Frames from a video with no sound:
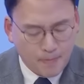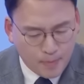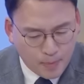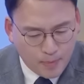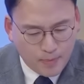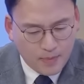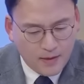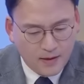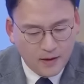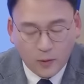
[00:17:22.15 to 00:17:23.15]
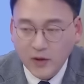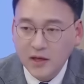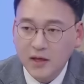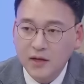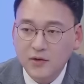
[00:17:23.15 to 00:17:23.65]
음, 이
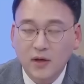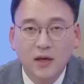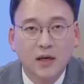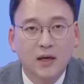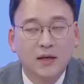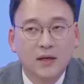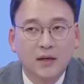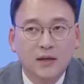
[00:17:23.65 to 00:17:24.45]
굉장히 이례적인 게,